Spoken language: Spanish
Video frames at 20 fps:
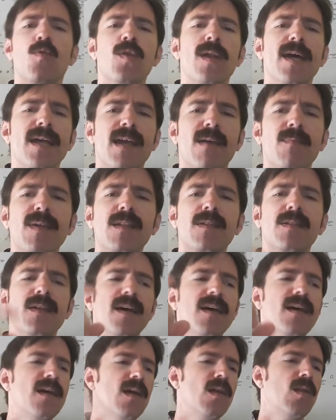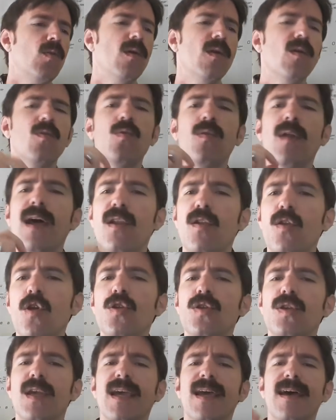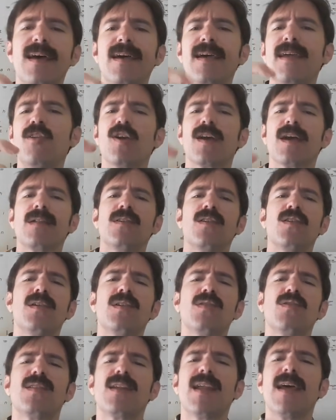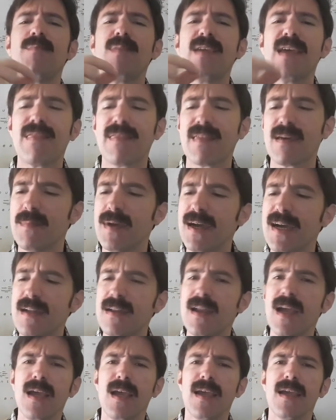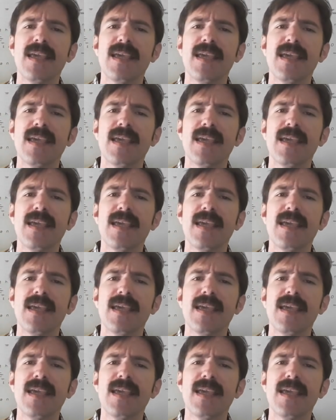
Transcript: una camisa, luego una rosca, en ocasiones otra pieza más,